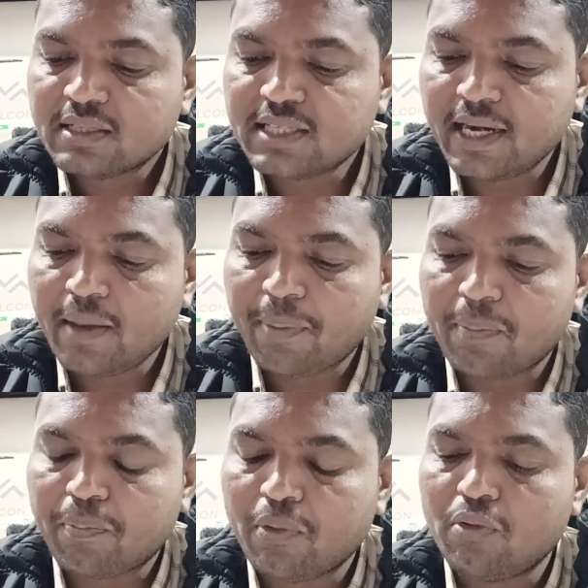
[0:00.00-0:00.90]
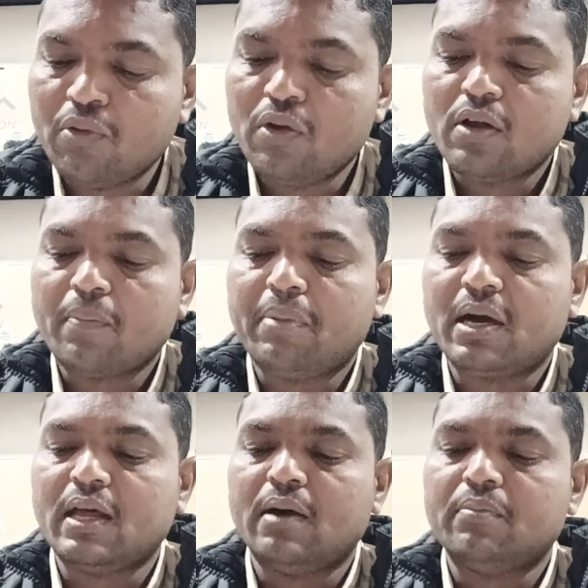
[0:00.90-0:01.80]
జీడిపప్పు
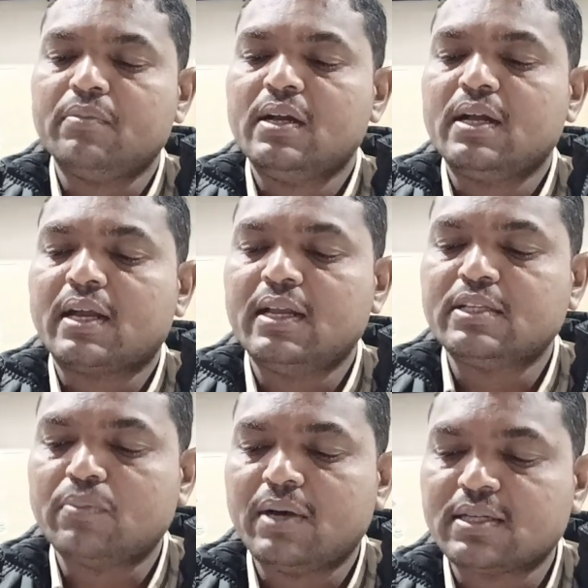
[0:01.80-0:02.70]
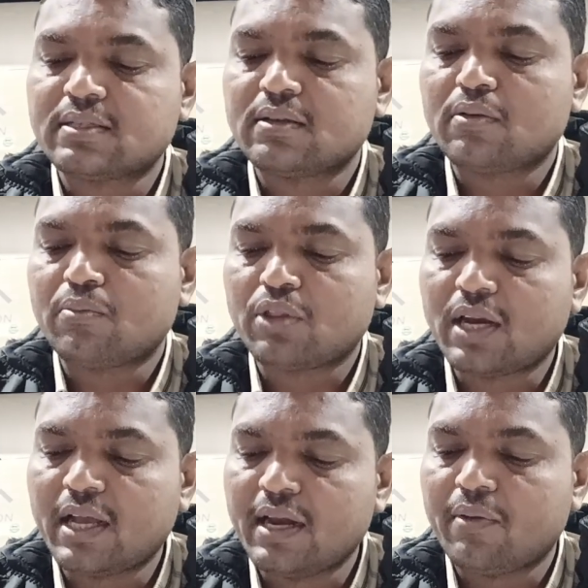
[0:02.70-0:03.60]
బాదాం క్రిస్మస్
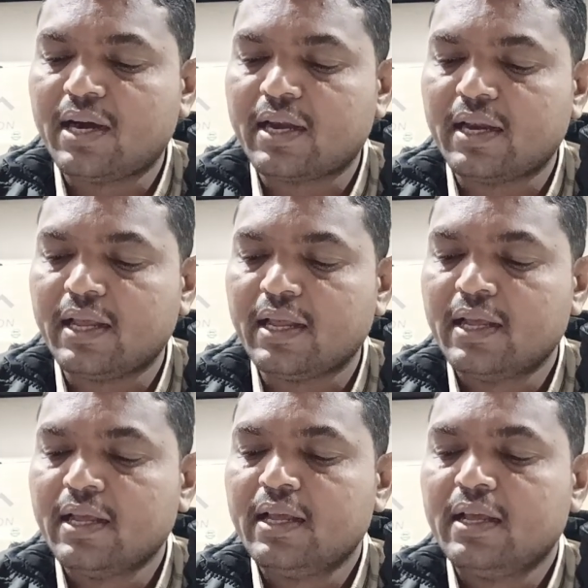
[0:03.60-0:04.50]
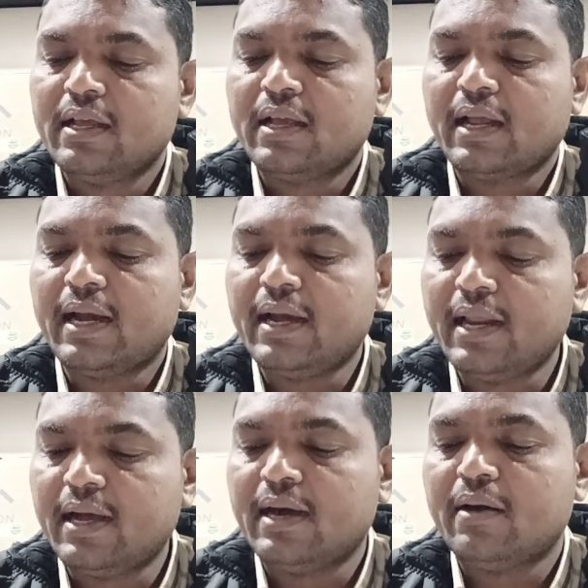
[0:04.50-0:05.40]
మొదలైన వాటిని
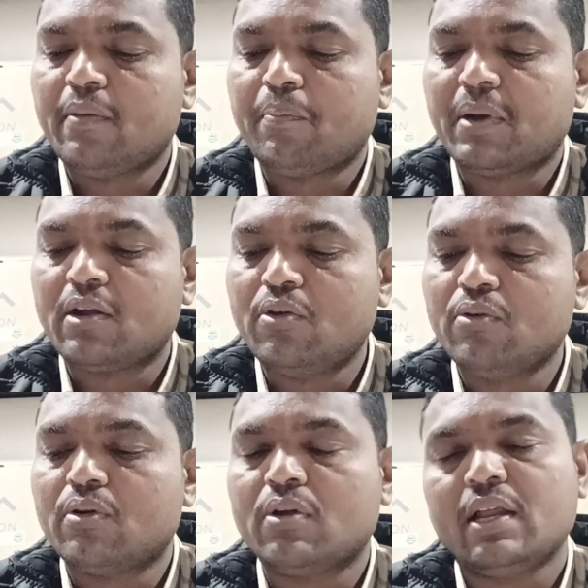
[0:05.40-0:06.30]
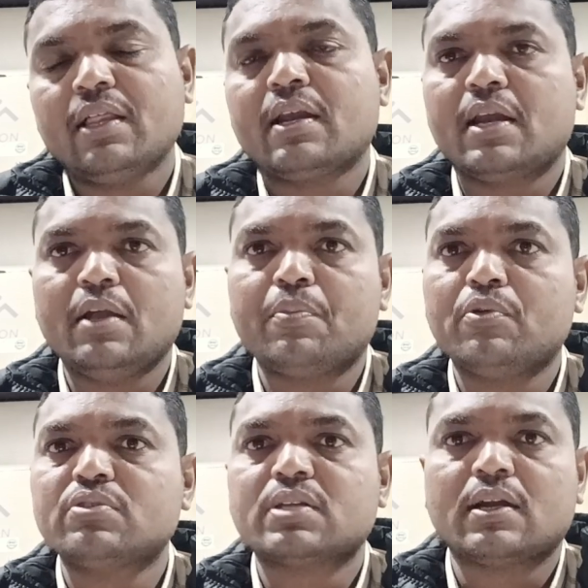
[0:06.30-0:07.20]
ఎండిన పండ్లు లేదా డ్రై
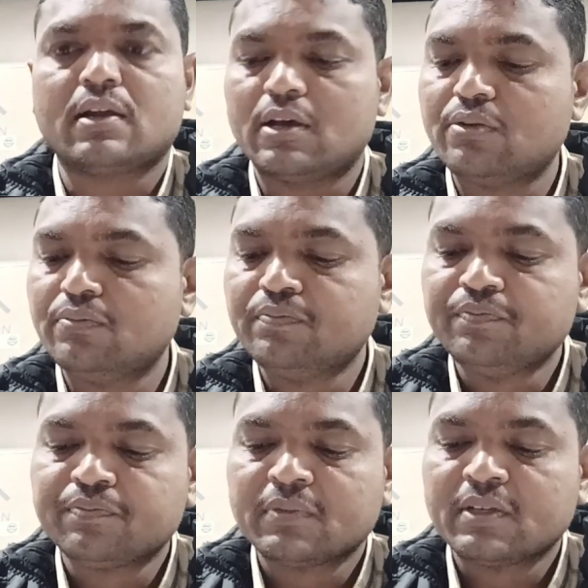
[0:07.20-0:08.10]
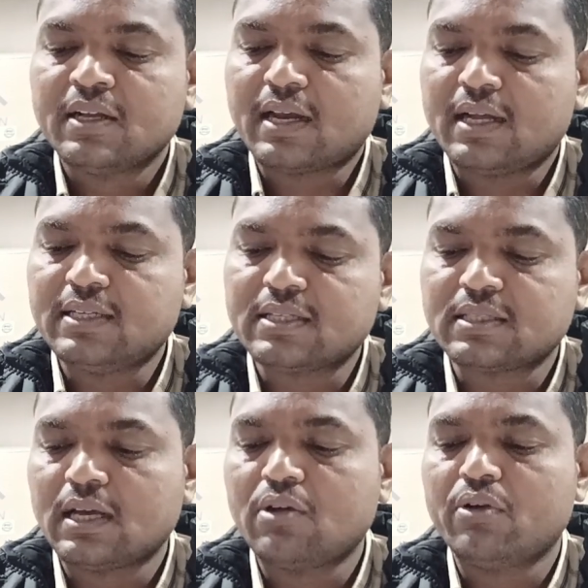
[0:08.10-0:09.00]
ఫ్రూట్స్ అంటారు
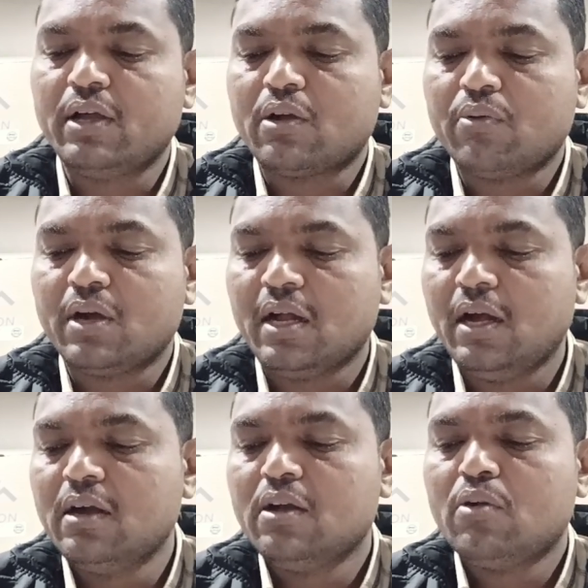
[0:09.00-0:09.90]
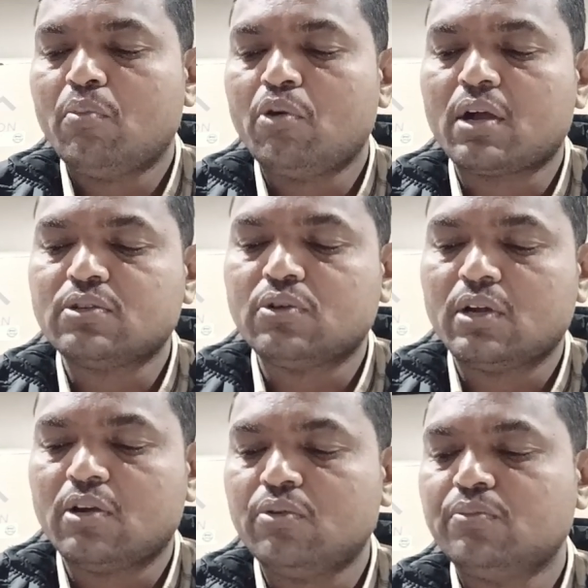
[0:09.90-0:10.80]
రాజస్థాన్లో ఎక్కువగా
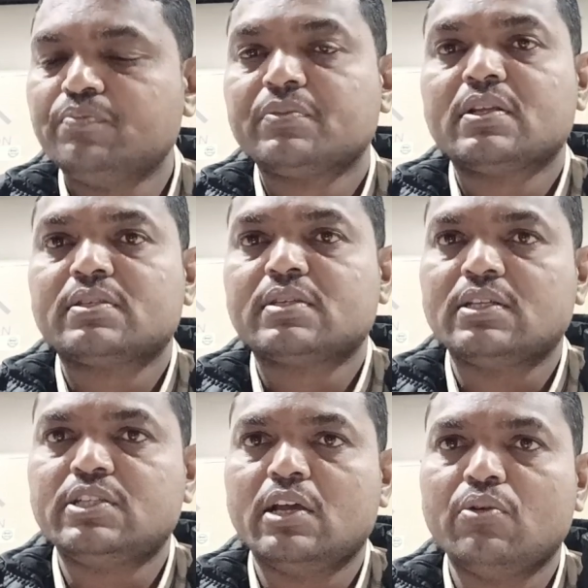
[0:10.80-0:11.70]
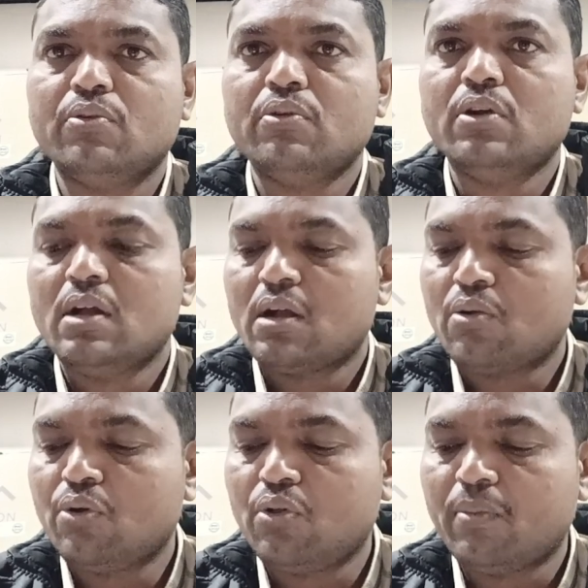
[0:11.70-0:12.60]
మొక్కజొన్నలు సజ్జలు
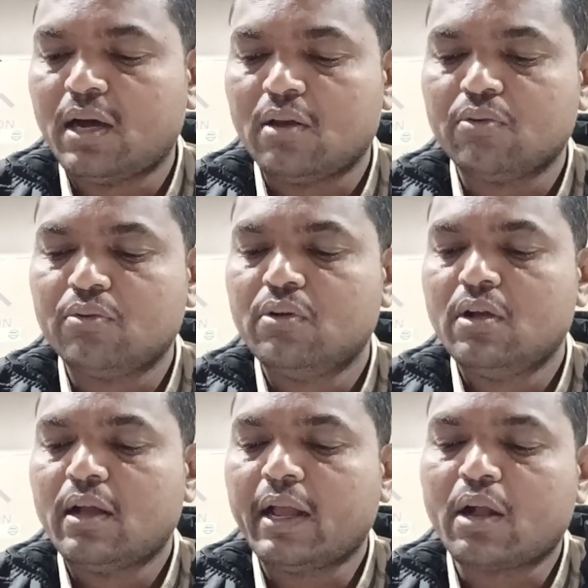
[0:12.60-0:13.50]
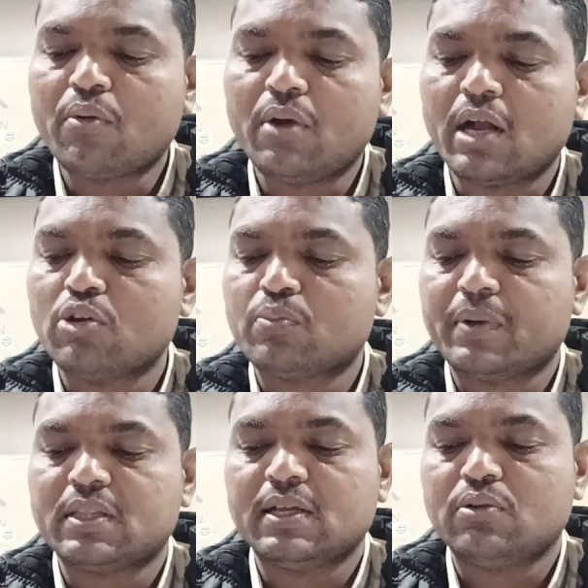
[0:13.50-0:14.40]
గోధుమలు ఎక్కువగా
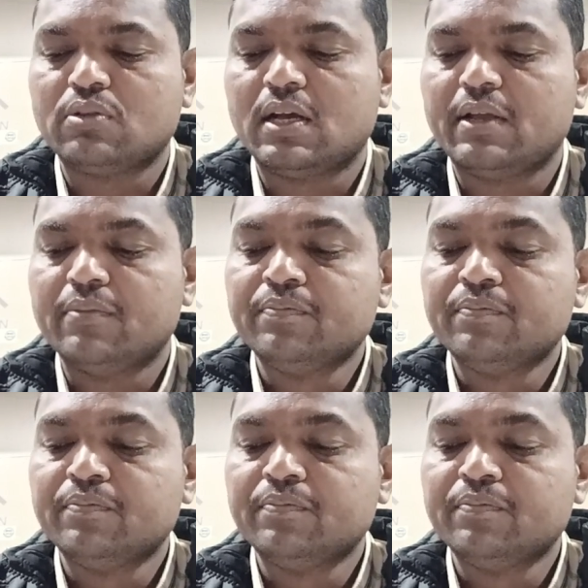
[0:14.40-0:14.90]
ఉత్పత్తి అవుతాయి